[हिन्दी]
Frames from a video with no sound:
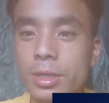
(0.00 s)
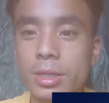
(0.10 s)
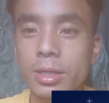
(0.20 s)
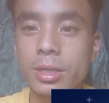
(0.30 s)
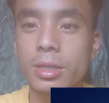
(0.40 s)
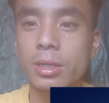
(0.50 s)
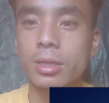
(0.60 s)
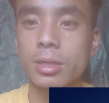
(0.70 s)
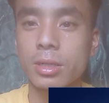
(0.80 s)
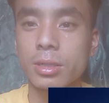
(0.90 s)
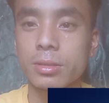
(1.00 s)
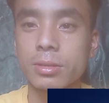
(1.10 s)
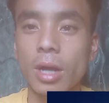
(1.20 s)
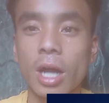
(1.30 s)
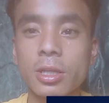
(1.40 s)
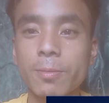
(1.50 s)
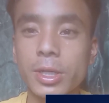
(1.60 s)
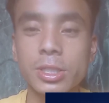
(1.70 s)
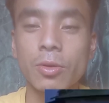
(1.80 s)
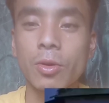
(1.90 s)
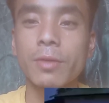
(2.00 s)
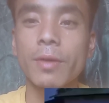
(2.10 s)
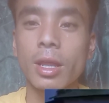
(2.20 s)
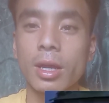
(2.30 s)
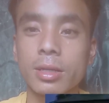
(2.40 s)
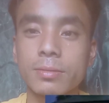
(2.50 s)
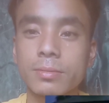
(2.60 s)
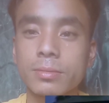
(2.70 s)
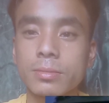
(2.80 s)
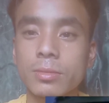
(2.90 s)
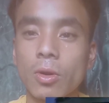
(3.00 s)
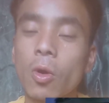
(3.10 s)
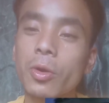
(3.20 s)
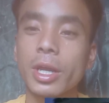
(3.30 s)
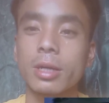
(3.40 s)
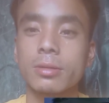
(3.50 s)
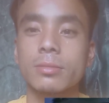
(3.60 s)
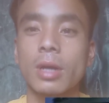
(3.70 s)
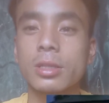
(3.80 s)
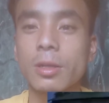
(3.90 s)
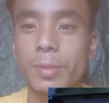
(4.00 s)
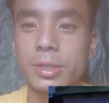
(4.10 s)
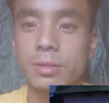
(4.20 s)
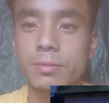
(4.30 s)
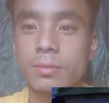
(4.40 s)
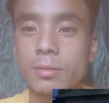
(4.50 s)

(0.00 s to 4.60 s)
में हंड्रेड परसेंट होने वाला है हो गया हंड्रेड परसेंट